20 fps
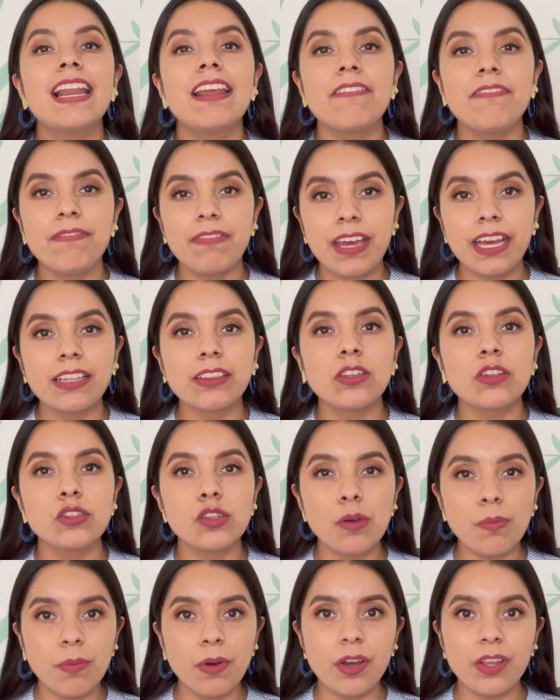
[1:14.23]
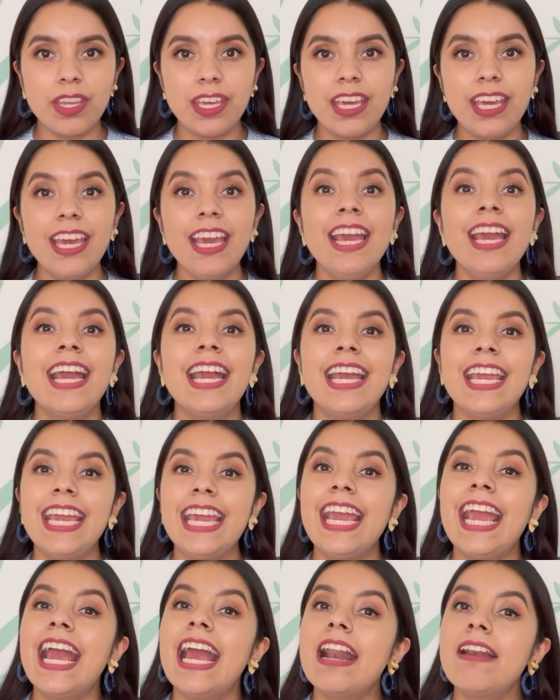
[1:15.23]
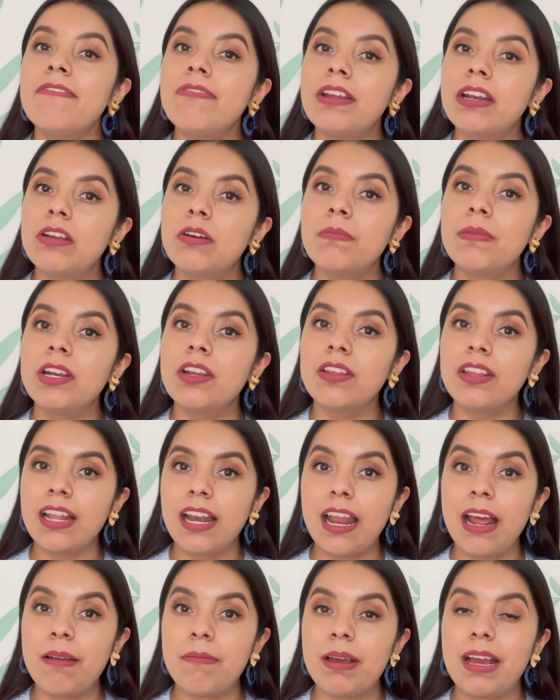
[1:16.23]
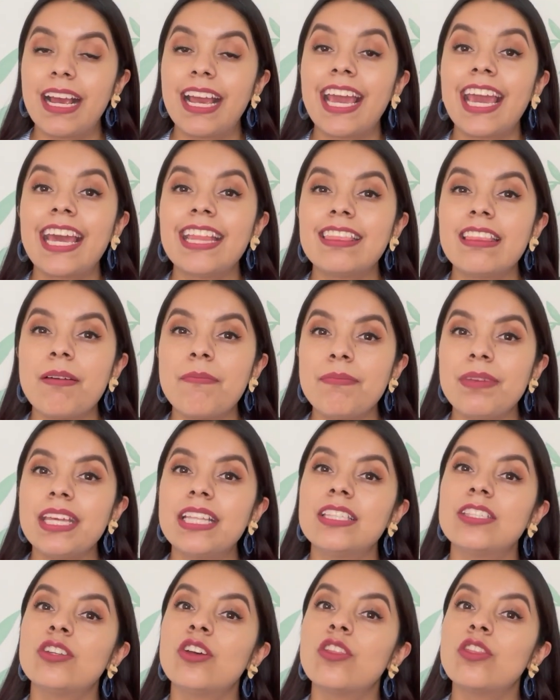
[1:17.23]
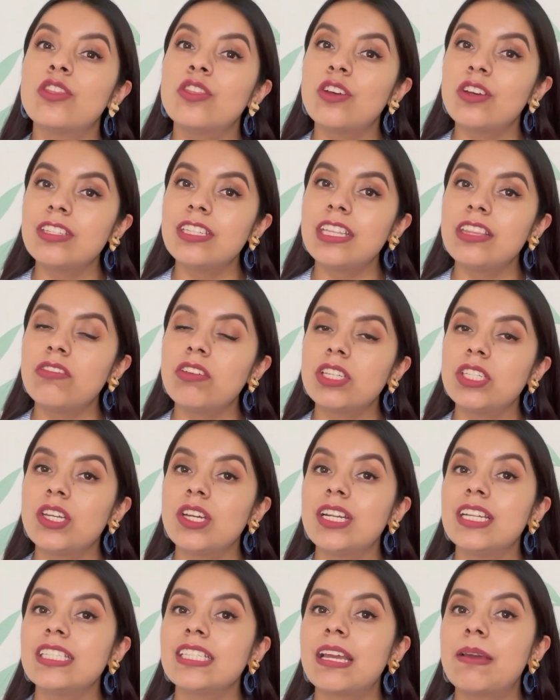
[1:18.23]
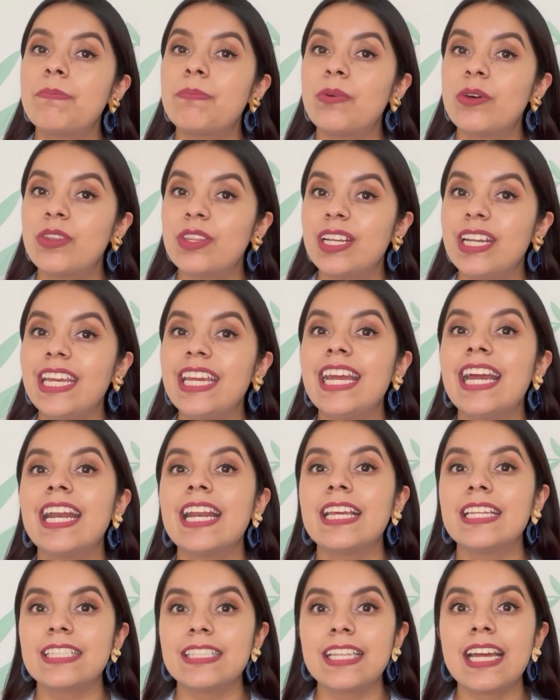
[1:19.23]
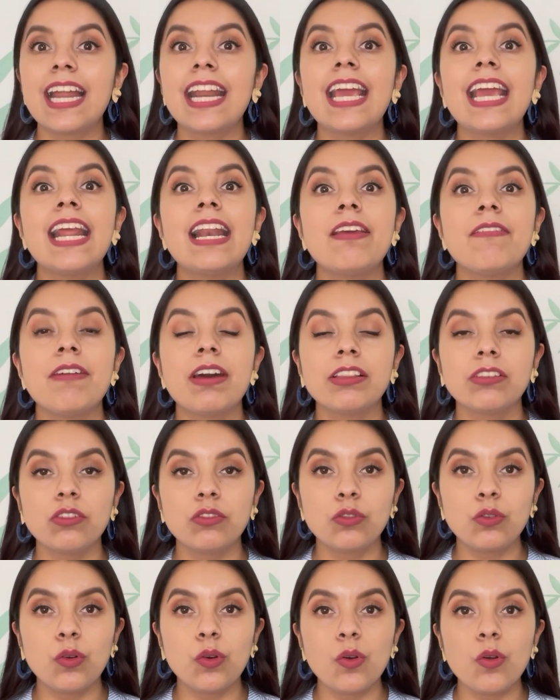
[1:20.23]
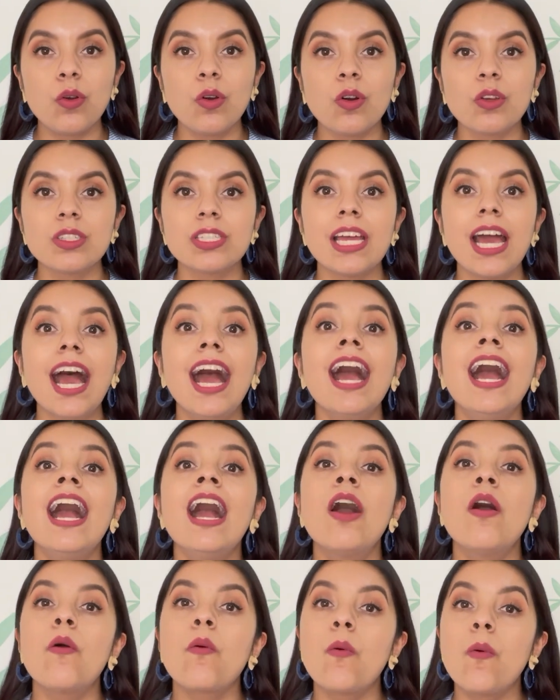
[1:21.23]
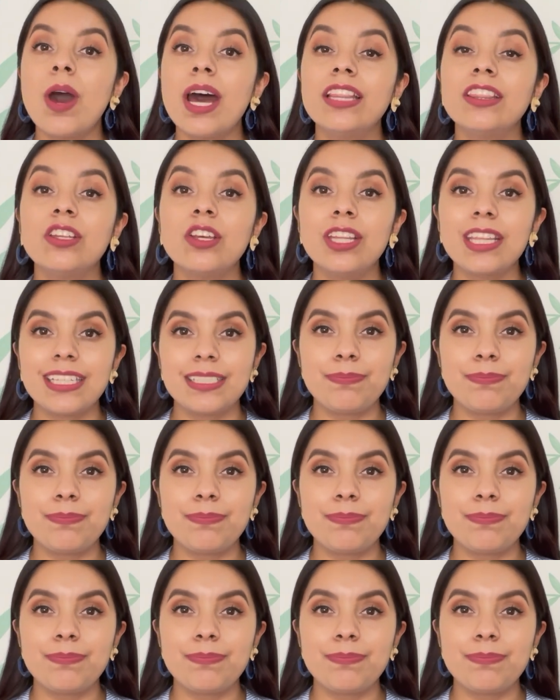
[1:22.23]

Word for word: el efecto Somoji y el fenómeno del alba, que también son dos situaciones que podrían estar elevando tu glucosa cuando